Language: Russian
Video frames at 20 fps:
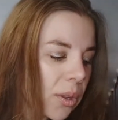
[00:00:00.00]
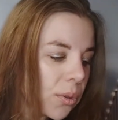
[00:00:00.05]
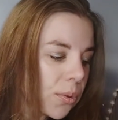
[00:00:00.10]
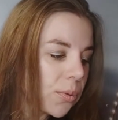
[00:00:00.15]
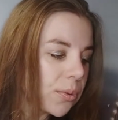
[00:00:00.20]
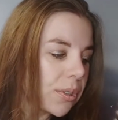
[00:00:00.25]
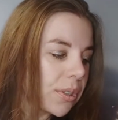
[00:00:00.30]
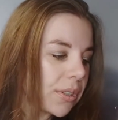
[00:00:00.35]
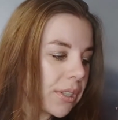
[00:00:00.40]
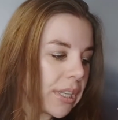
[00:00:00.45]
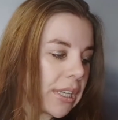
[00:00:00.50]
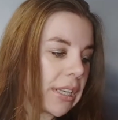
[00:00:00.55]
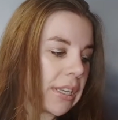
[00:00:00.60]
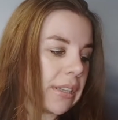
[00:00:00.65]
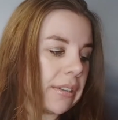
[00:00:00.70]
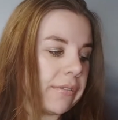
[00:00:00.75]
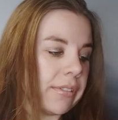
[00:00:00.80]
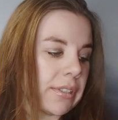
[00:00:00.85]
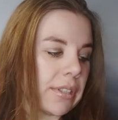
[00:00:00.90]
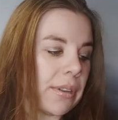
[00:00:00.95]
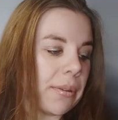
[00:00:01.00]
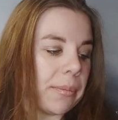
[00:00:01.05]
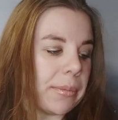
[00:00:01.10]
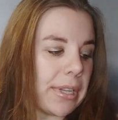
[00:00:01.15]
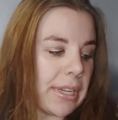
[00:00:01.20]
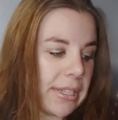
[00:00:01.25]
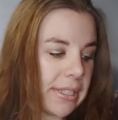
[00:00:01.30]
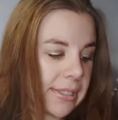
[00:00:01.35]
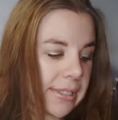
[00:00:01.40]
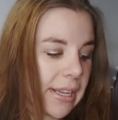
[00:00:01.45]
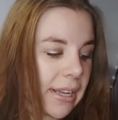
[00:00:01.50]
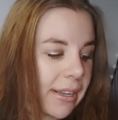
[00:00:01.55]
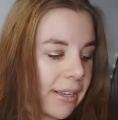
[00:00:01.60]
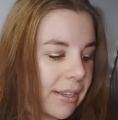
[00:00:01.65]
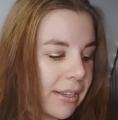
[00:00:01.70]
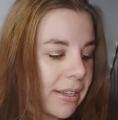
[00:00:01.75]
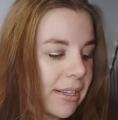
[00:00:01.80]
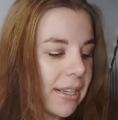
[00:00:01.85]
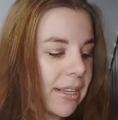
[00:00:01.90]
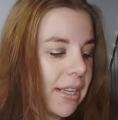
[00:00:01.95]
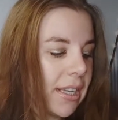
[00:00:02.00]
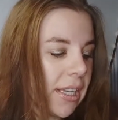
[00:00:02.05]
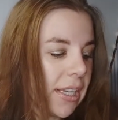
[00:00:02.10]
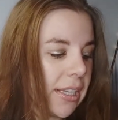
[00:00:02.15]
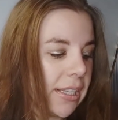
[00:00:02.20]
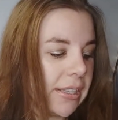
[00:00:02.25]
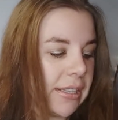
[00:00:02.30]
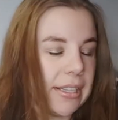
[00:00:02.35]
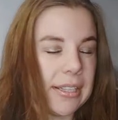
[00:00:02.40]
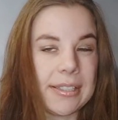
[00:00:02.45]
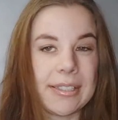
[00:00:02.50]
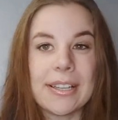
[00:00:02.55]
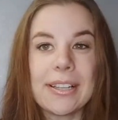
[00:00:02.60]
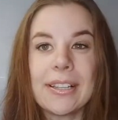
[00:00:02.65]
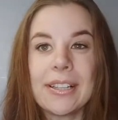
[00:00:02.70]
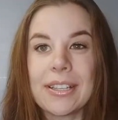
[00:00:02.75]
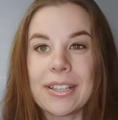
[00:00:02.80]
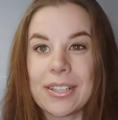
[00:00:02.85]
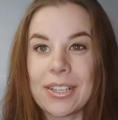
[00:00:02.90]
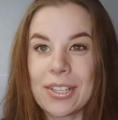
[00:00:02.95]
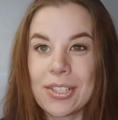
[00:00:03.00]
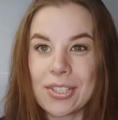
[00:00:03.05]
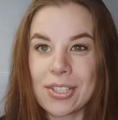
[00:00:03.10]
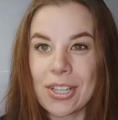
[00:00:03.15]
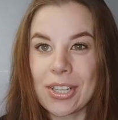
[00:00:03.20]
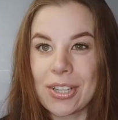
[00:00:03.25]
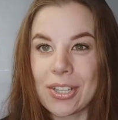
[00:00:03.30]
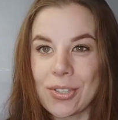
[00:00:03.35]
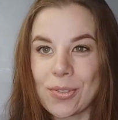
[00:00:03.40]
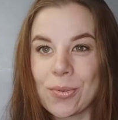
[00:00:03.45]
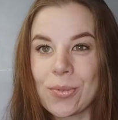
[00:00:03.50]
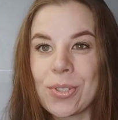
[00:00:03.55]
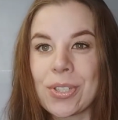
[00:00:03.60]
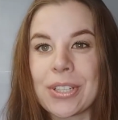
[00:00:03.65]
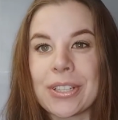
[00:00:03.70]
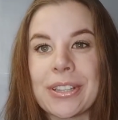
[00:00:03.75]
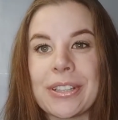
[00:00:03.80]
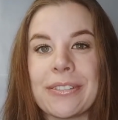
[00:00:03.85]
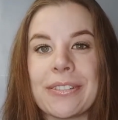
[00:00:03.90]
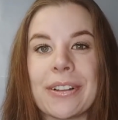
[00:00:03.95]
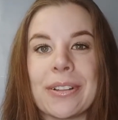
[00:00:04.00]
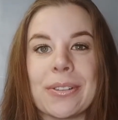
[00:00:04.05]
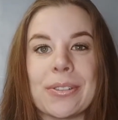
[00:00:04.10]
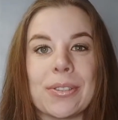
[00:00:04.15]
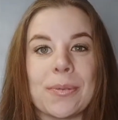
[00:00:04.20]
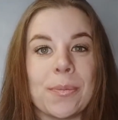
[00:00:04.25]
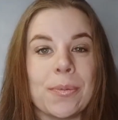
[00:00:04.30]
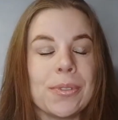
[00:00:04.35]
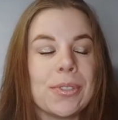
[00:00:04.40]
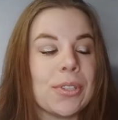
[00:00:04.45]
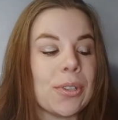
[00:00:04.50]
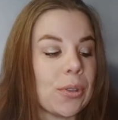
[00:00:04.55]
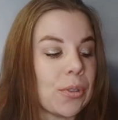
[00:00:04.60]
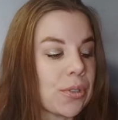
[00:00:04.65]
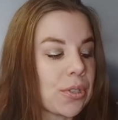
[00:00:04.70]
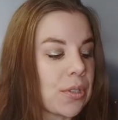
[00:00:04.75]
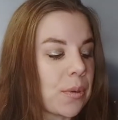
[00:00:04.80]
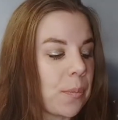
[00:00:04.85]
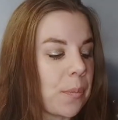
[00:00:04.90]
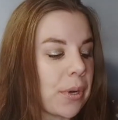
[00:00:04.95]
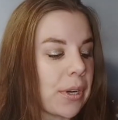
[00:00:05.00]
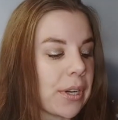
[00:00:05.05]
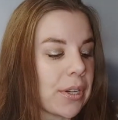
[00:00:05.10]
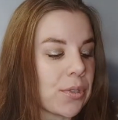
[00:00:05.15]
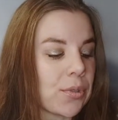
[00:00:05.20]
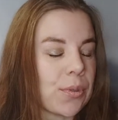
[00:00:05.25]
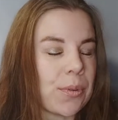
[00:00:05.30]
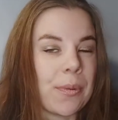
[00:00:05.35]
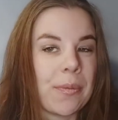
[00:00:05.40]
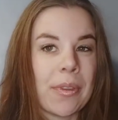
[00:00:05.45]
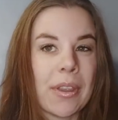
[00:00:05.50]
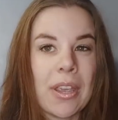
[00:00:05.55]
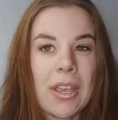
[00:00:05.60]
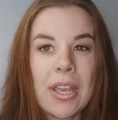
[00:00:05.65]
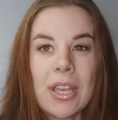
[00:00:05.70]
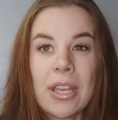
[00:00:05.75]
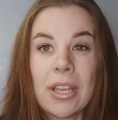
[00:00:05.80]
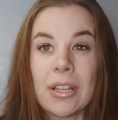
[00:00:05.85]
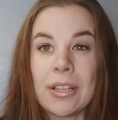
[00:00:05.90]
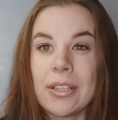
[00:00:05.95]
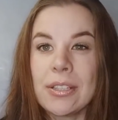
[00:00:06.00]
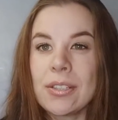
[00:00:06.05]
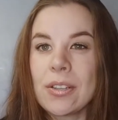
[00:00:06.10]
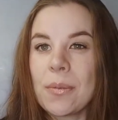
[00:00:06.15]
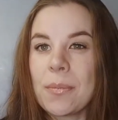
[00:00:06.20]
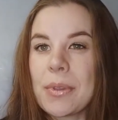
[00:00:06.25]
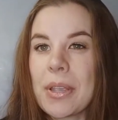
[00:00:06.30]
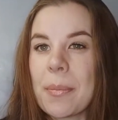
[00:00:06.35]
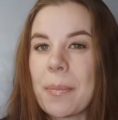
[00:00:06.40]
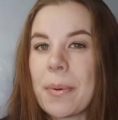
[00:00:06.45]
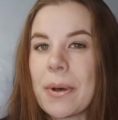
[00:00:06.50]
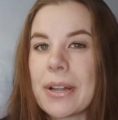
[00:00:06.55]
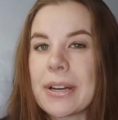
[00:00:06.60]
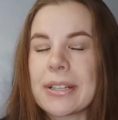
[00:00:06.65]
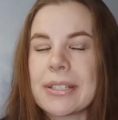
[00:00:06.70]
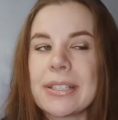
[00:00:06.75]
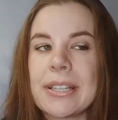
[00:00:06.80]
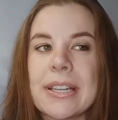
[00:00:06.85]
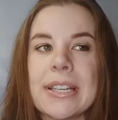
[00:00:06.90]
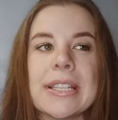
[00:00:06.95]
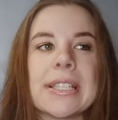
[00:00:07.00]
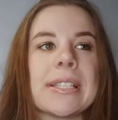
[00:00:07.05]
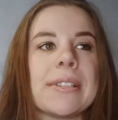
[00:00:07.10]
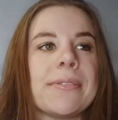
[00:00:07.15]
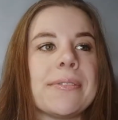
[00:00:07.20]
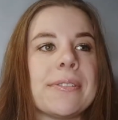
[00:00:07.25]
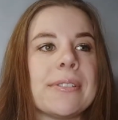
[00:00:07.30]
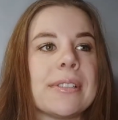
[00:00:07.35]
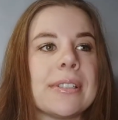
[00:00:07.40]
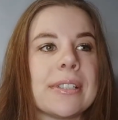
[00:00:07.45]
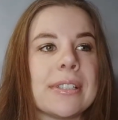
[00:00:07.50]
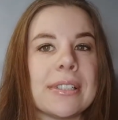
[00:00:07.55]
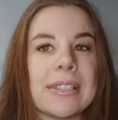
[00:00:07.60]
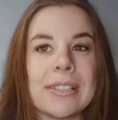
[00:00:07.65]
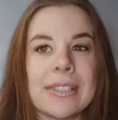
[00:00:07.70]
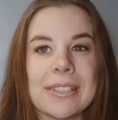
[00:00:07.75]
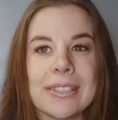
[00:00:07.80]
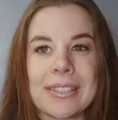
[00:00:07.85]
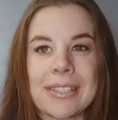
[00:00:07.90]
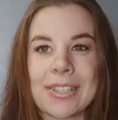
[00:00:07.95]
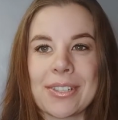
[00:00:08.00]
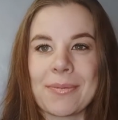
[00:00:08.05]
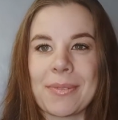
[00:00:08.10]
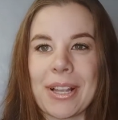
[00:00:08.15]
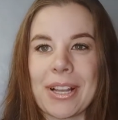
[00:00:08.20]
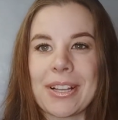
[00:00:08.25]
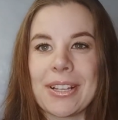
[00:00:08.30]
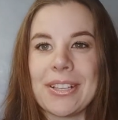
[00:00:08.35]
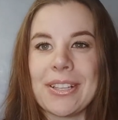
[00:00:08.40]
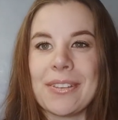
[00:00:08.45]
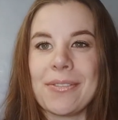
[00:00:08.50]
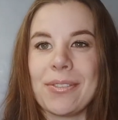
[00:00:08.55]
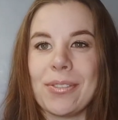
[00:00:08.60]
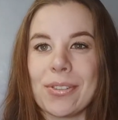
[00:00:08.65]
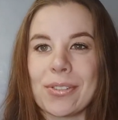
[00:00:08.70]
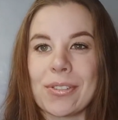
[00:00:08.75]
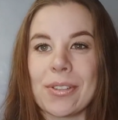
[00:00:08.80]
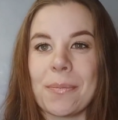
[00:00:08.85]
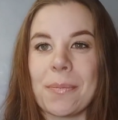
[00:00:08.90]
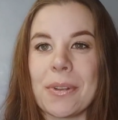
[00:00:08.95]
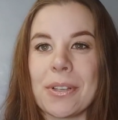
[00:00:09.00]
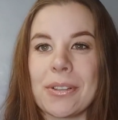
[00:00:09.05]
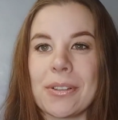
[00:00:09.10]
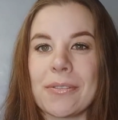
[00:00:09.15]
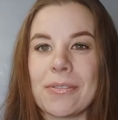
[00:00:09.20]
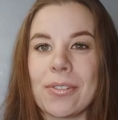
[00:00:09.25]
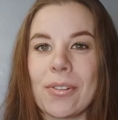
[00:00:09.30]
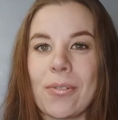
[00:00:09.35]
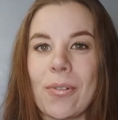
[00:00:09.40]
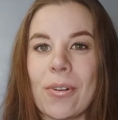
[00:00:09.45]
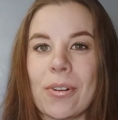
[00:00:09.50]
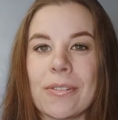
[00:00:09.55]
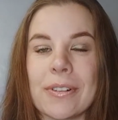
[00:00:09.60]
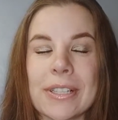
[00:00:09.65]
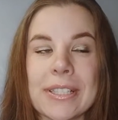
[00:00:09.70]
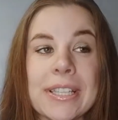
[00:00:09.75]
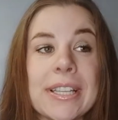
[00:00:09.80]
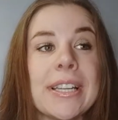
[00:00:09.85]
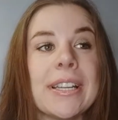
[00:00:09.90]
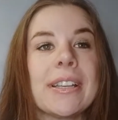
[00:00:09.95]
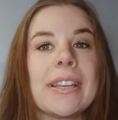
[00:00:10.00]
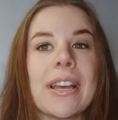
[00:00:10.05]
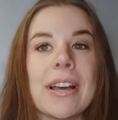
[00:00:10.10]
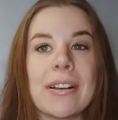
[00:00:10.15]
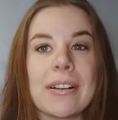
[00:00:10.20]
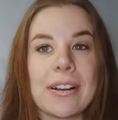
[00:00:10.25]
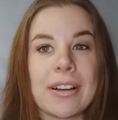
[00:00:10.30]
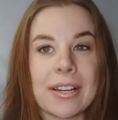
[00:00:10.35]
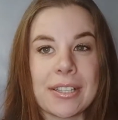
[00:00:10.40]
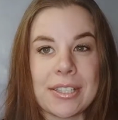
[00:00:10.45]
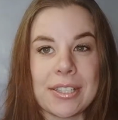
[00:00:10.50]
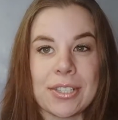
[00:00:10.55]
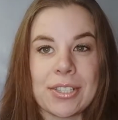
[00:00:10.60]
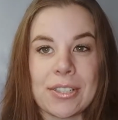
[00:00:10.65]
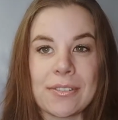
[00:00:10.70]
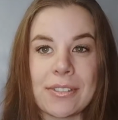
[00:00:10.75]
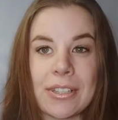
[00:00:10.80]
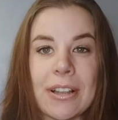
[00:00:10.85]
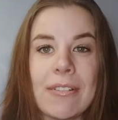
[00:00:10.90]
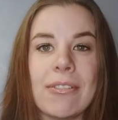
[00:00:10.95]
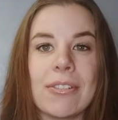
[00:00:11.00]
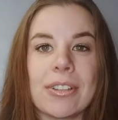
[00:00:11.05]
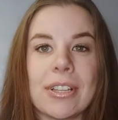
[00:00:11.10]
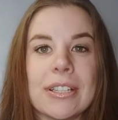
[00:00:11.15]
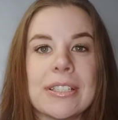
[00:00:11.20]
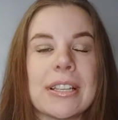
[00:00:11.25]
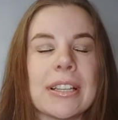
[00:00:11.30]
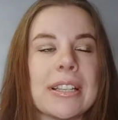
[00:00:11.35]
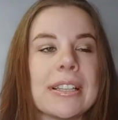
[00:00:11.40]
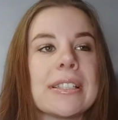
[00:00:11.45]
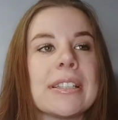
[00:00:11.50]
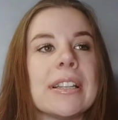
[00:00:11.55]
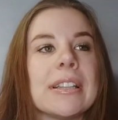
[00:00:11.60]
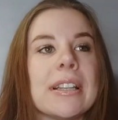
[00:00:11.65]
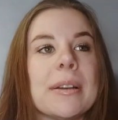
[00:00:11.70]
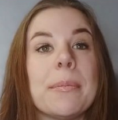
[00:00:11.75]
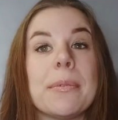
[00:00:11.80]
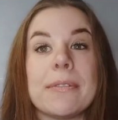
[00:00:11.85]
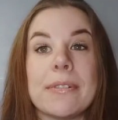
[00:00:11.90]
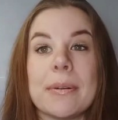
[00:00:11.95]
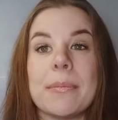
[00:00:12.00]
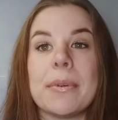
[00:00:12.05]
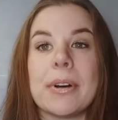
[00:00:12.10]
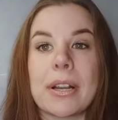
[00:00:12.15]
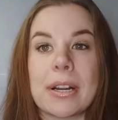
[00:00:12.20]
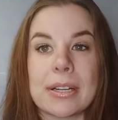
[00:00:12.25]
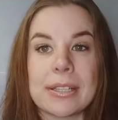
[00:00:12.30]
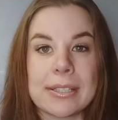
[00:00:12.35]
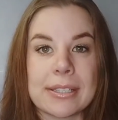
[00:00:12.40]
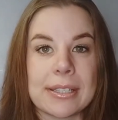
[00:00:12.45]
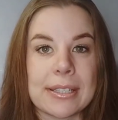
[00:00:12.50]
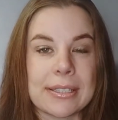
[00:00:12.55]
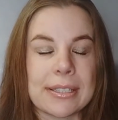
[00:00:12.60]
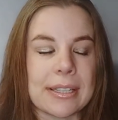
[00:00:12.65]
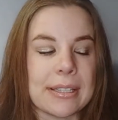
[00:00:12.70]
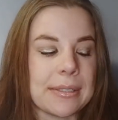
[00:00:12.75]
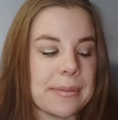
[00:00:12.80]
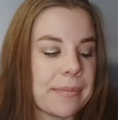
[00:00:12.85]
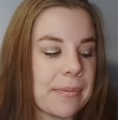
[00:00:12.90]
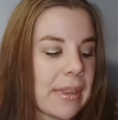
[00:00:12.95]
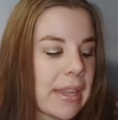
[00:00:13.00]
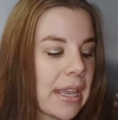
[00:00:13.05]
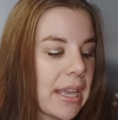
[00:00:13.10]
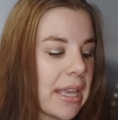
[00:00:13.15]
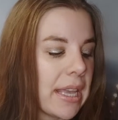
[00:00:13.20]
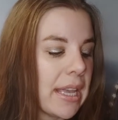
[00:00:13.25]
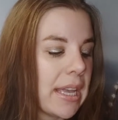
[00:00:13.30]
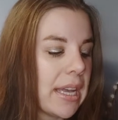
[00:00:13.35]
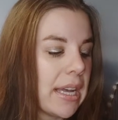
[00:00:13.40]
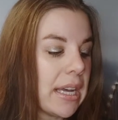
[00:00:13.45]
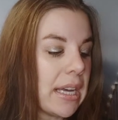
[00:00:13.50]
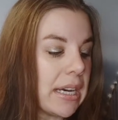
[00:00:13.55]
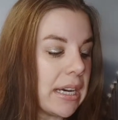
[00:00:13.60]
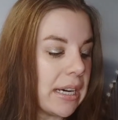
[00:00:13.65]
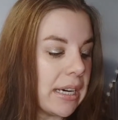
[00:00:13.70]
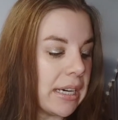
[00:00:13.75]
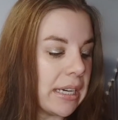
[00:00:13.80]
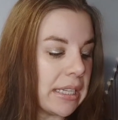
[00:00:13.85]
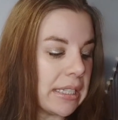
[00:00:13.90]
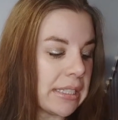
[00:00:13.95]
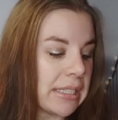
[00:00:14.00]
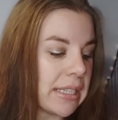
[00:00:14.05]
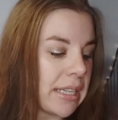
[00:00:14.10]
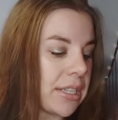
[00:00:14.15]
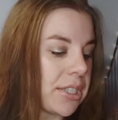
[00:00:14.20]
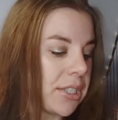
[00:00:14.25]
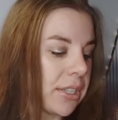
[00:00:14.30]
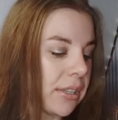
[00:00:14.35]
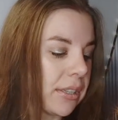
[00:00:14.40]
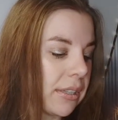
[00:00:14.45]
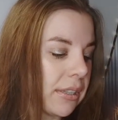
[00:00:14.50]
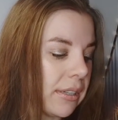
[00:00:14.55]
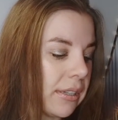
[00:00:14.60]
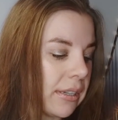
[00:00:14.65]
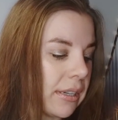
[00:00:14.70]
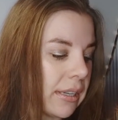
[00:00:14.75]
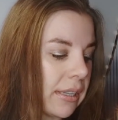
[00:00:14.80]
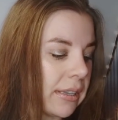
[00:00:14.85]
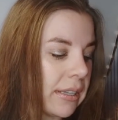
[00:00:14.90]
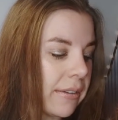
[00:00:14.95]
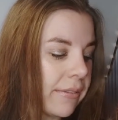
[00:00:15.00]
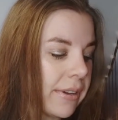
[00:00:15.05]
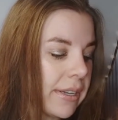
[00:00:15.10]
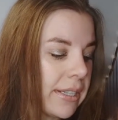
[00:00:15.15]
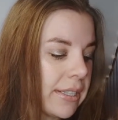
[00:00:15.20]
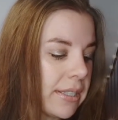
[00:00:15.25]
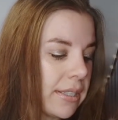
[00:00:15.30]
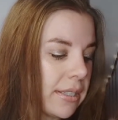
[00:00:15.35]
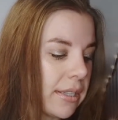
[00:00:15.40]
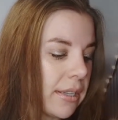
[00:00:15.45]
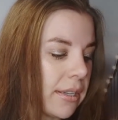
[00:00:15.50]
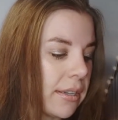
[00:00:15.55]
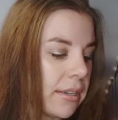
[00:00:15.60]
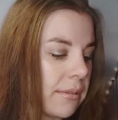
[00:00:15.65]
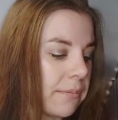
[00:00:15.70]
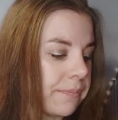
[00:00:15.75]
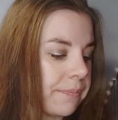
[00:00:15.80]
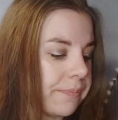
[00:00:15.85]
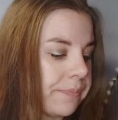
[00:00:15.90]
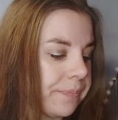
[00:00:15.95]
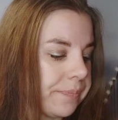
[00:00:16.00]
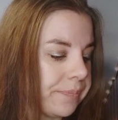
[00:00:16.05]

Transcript: Тут и в основном для лица, и для тела, и даже одна штучка для волос будет, тоже покажу. Единственное, у меня пара средств, а, скажем так, не в доступе, она в другой квартире. Я картиночки вставлю, да, соответственно, дабы вам рассказать. А, значит, давайте